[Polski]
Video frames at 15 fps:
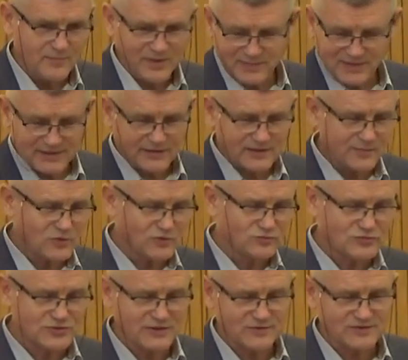Pan Mietek nie mógł
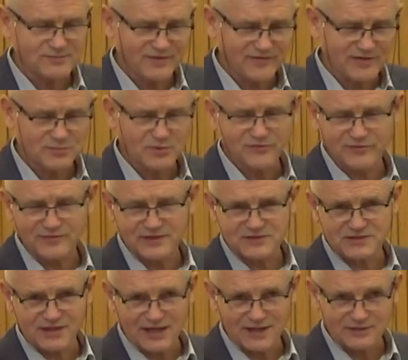dłużej rozmawiać, bo
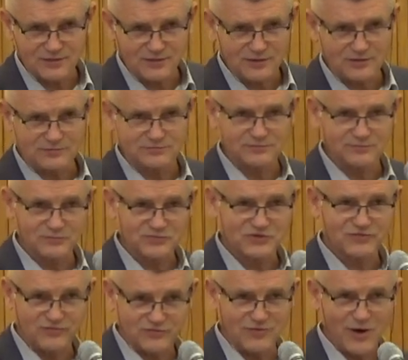wewnętrzne radio
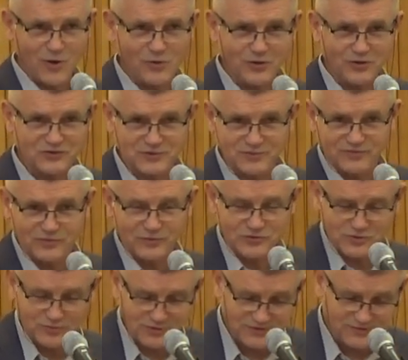przywołało go, żeby
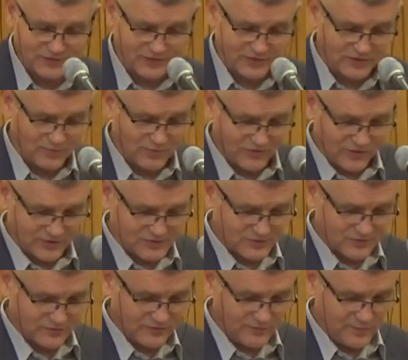wrócił do swoich
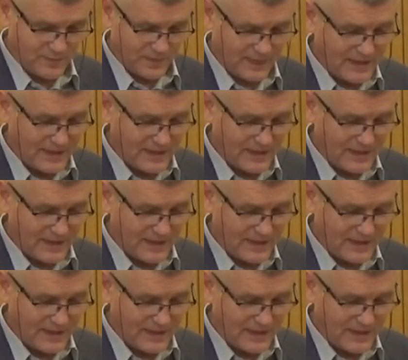obowiązków.